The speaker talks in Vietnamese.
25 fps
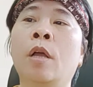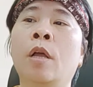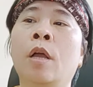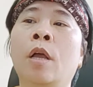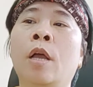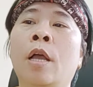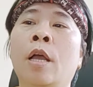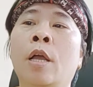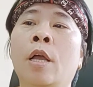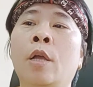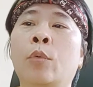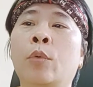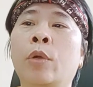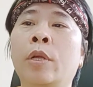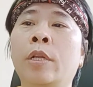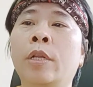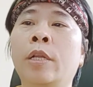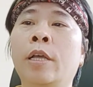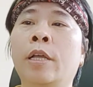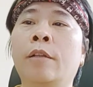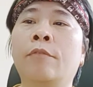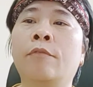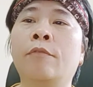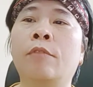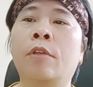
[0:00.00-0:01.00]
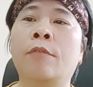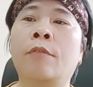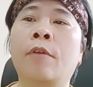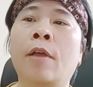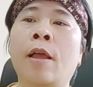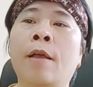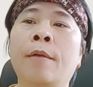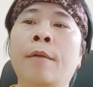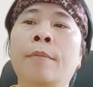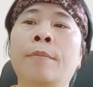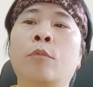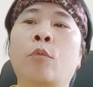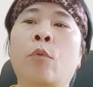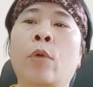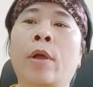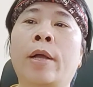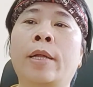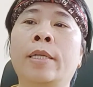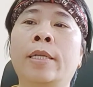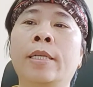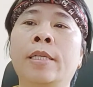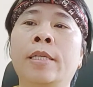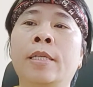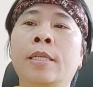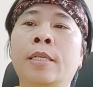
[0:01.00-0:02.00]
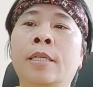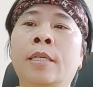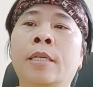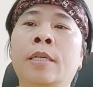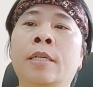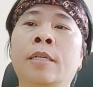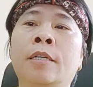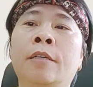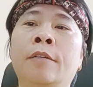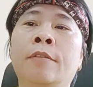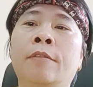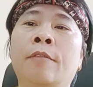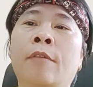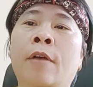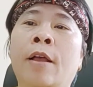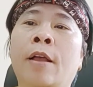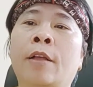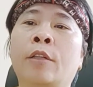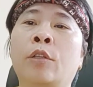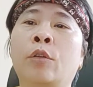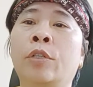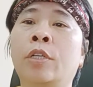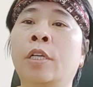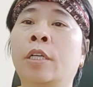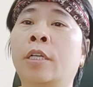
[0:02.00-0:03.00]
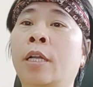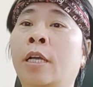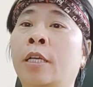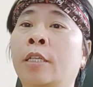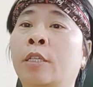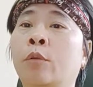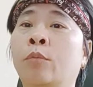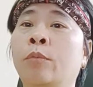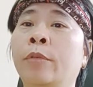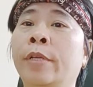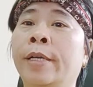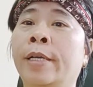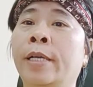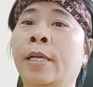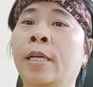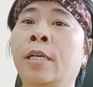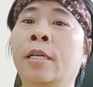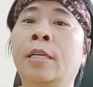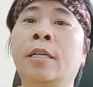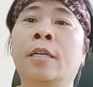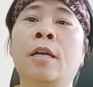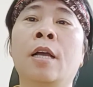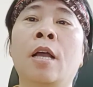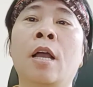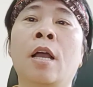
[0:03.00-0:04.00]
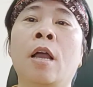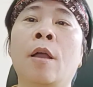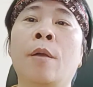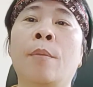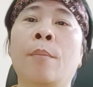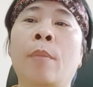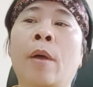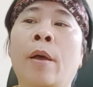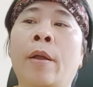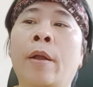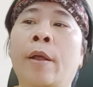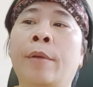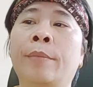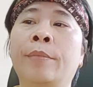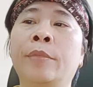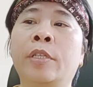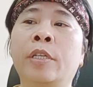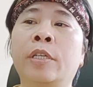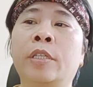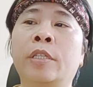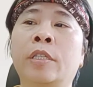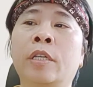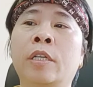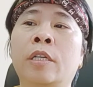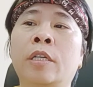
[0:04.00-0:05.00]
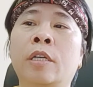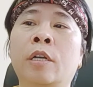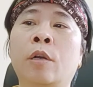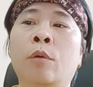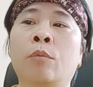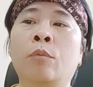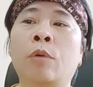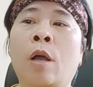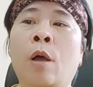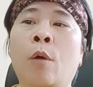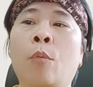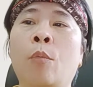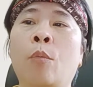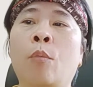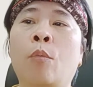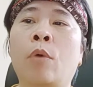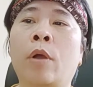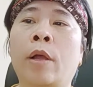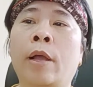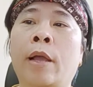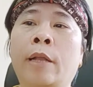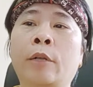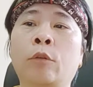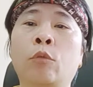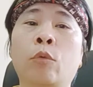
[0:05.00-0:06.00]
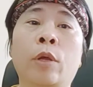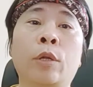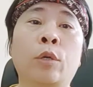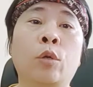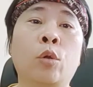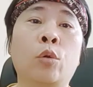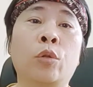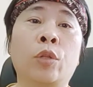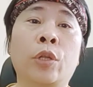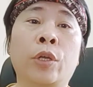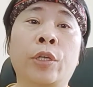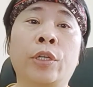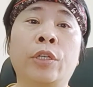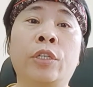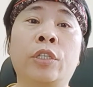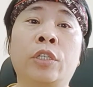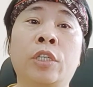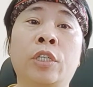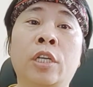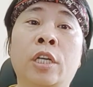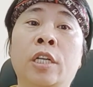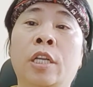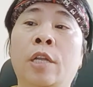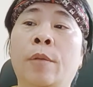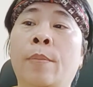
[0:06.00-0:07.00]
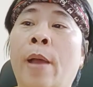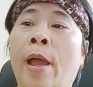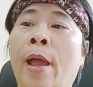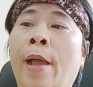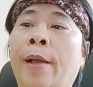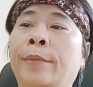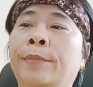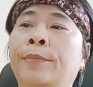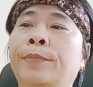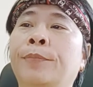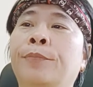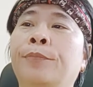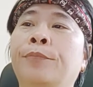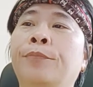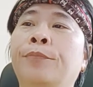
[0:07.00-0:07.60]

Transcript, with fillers: Quyết định biện pháp quản lý dân cư và tổ chức đời sống dân cư, bảo đảm trật tự công cộng, cảnh quan đô thị trên địa bàn.